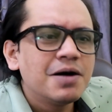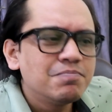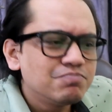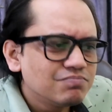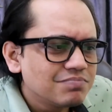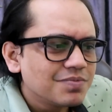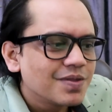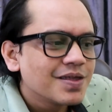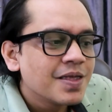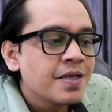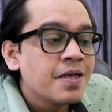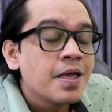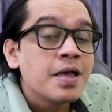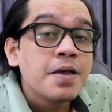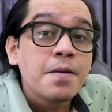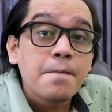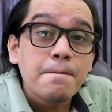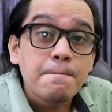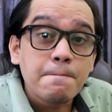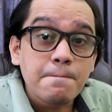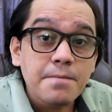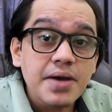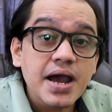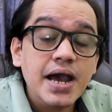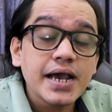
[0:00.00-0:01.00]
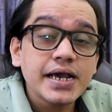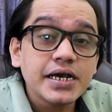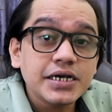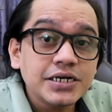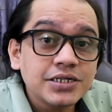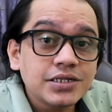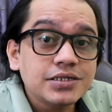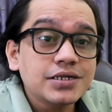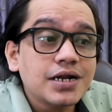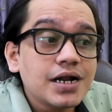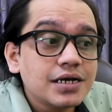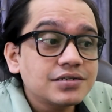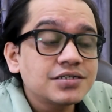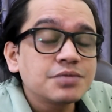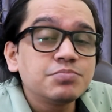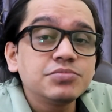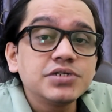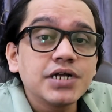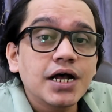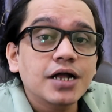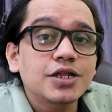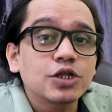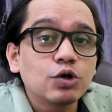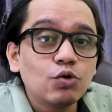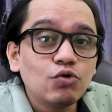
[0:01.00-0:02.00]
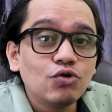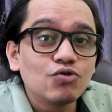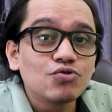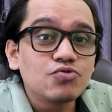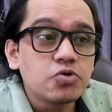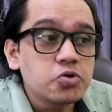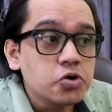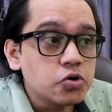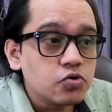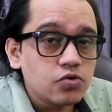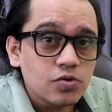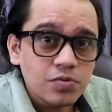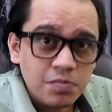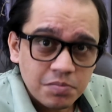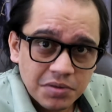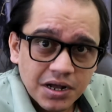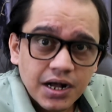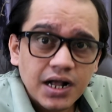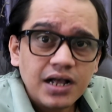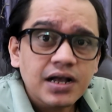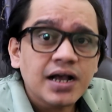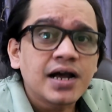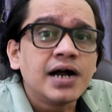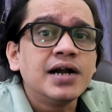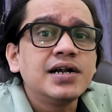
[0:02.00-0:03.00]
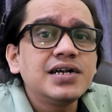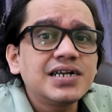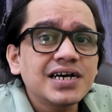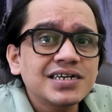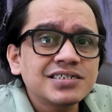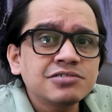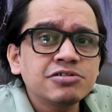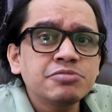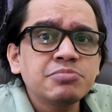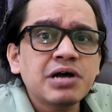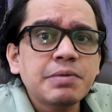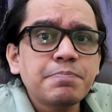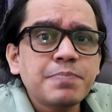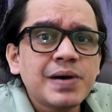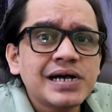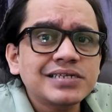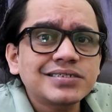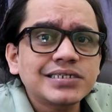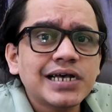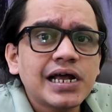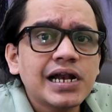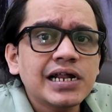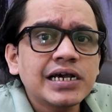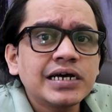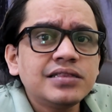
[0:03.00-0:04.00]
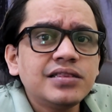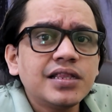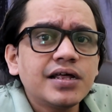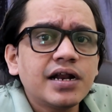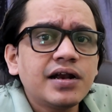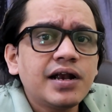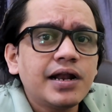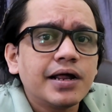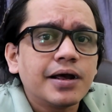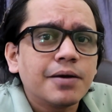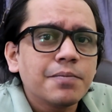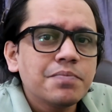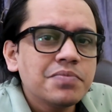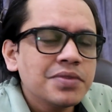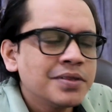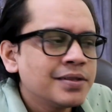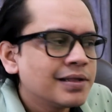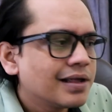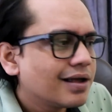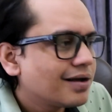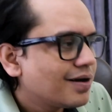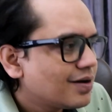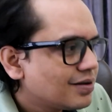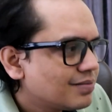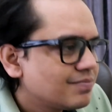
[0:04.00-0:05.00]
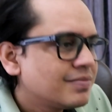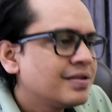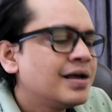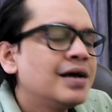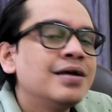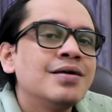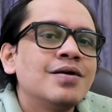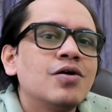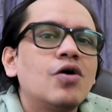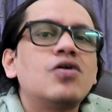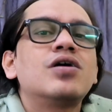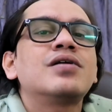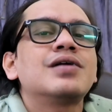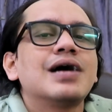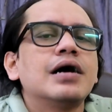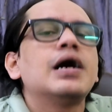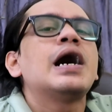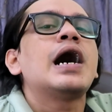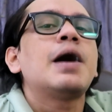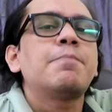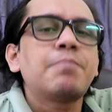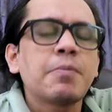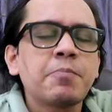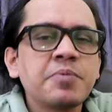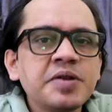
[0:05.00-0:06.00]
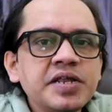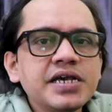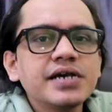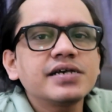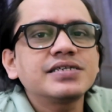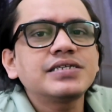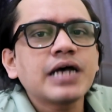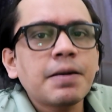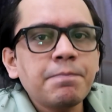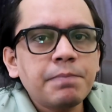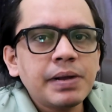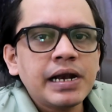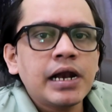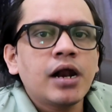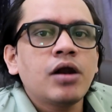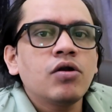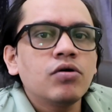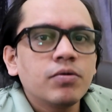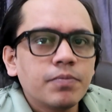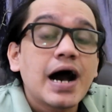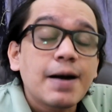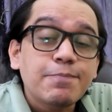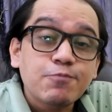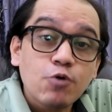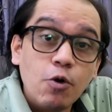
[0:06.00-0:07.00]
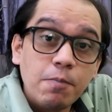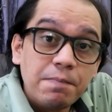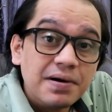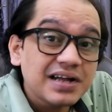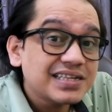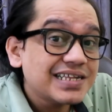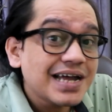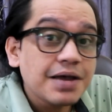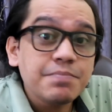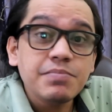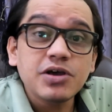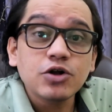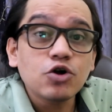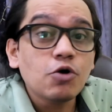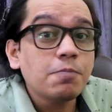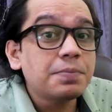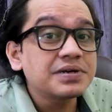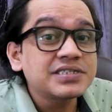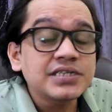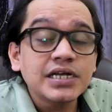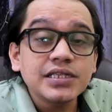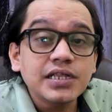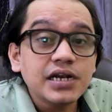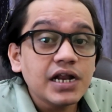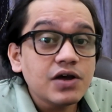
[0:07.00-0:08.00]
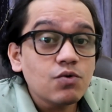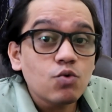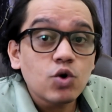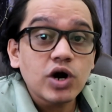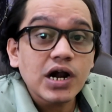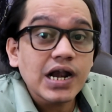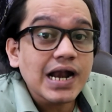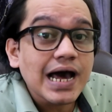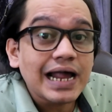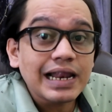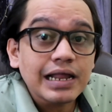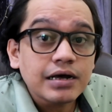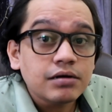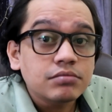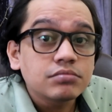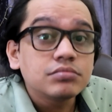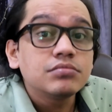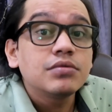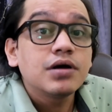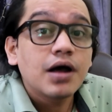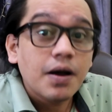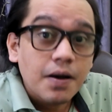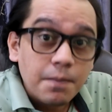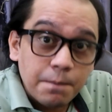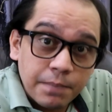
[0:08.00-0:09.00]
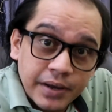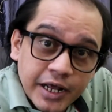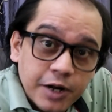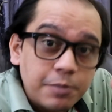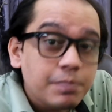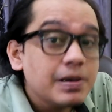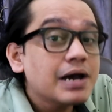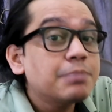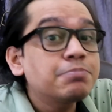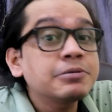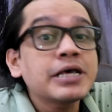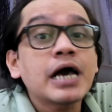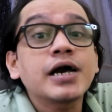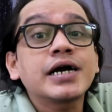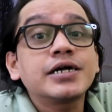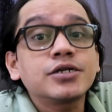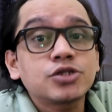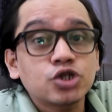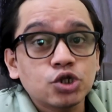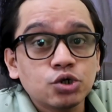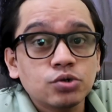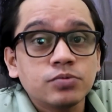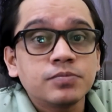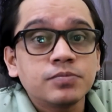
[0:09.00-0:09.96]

हम मैं इतना समझाता हूँ लोगों को घंटा सुना पाँच साल के अंदर इन्हें और आप अपनी एग्जाम्पल ले लो आपको पता है मेरे को पसंद नहीं वर्ड लाला फिर भी आप क्या करते